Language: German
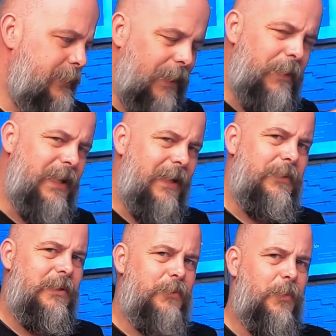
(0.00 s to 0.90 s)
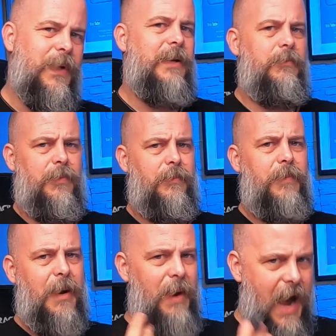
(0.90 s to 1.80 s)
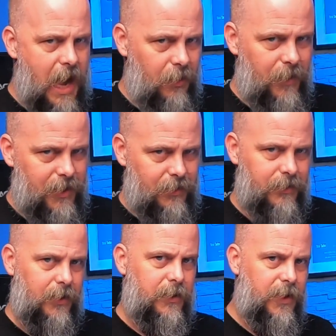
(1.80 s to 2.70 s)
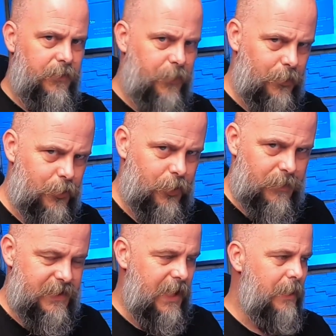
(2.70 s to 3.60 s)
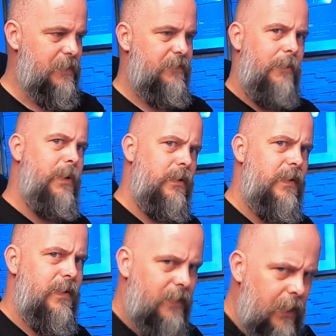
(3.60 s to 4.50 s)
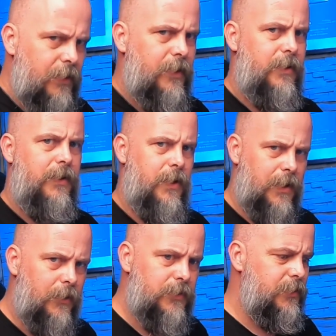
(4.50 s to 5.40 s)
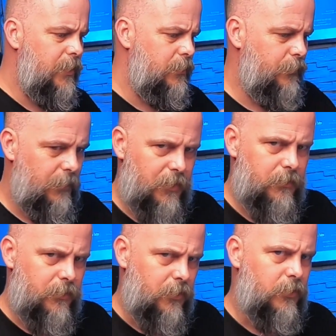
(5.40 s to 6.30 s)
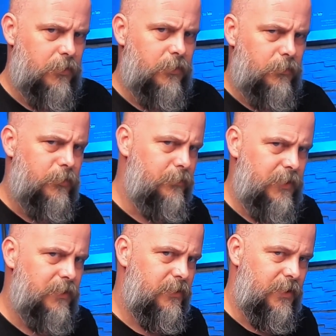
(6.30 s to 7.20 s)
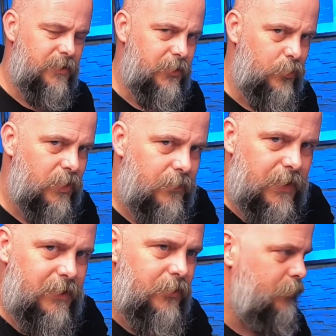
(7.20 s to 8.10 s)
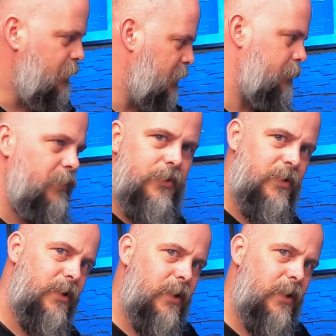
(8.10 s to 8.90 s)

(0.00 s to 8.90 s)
Damit habe ich ein Problem beim Arbeiten dann in Photoshop selbst, wenn man diese Techniken hier heraus hat und wenn man doch noch mit Tastatur arbeitet und nicht mit